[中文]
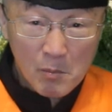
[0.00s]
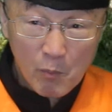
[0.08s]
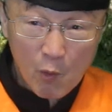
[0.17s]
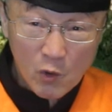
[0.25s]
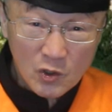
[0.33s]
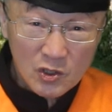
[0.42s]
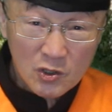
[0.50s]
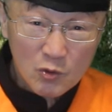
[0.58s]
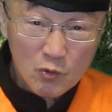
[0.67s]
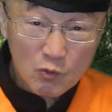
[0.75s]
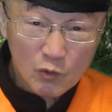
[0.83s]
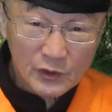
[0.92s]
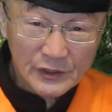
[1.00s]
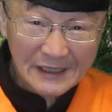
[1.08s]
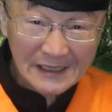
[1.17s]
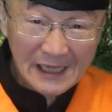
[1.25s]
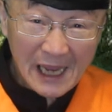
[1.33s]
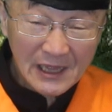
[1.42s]
博士论文
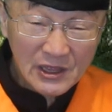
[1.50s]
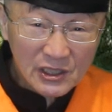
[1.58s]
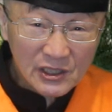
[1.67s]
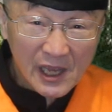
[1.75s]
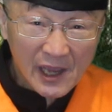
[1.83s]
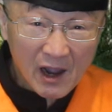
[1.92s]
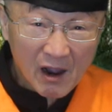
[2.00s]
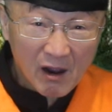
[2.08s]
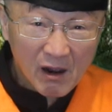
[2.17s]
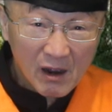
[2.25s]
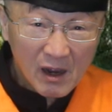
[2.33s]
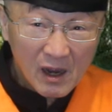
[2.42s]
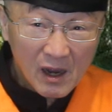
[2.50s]
的 candidate 哈，